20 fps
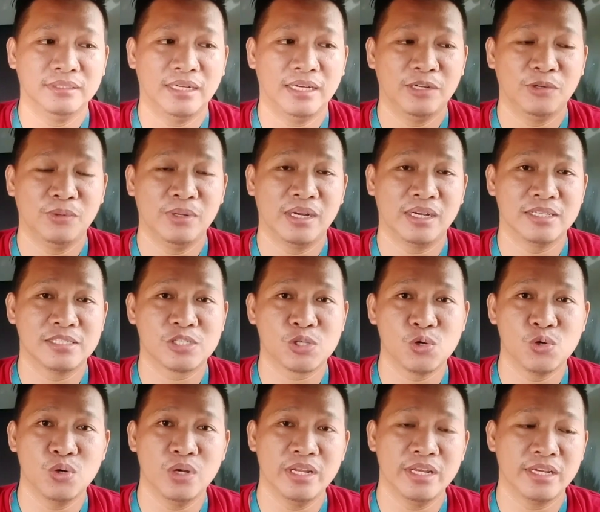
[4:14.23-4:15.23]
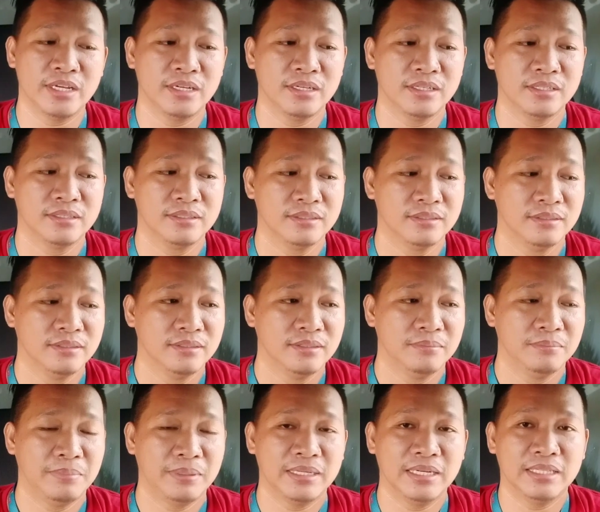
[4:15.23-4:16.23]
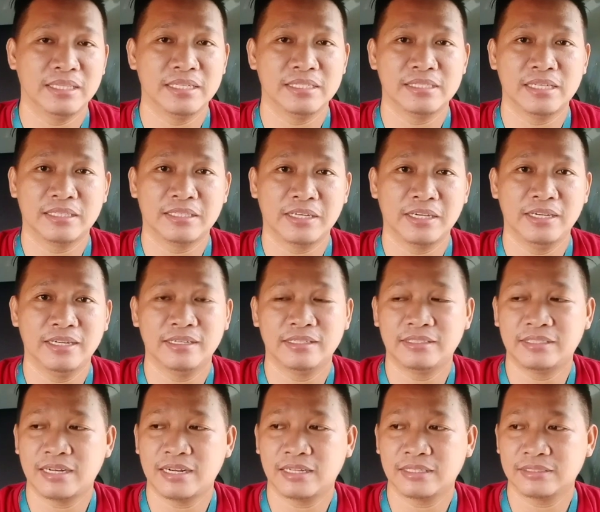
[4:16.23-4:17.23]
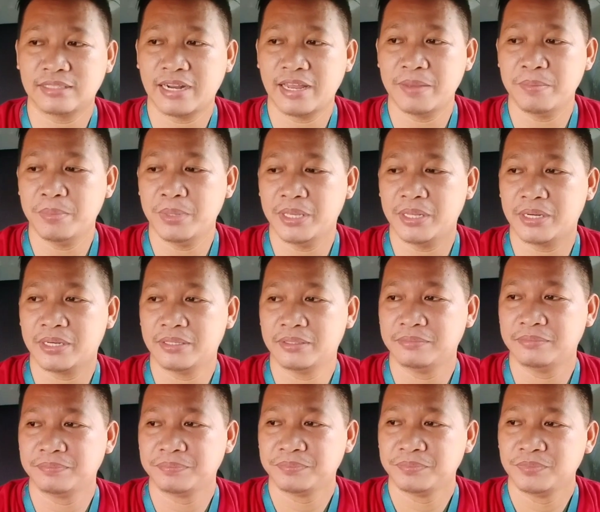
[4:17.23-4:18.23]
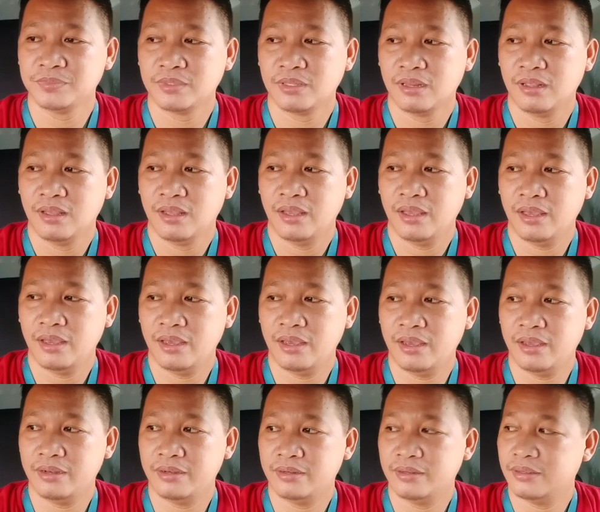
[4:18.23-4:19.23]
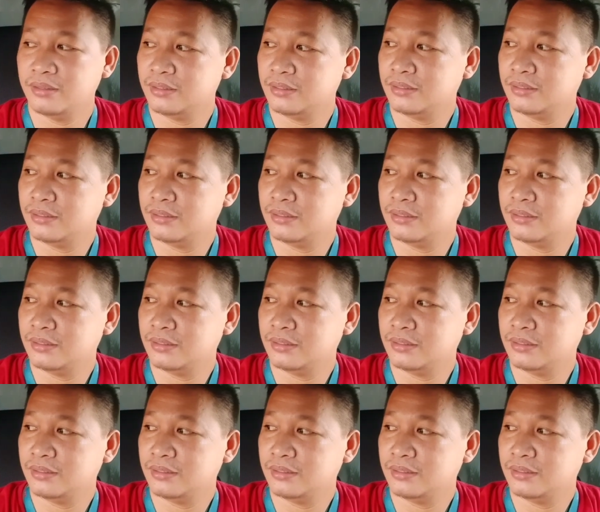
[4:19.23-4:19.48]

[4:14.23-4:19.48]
ano ng schooling pagdating sa trailer truck driver and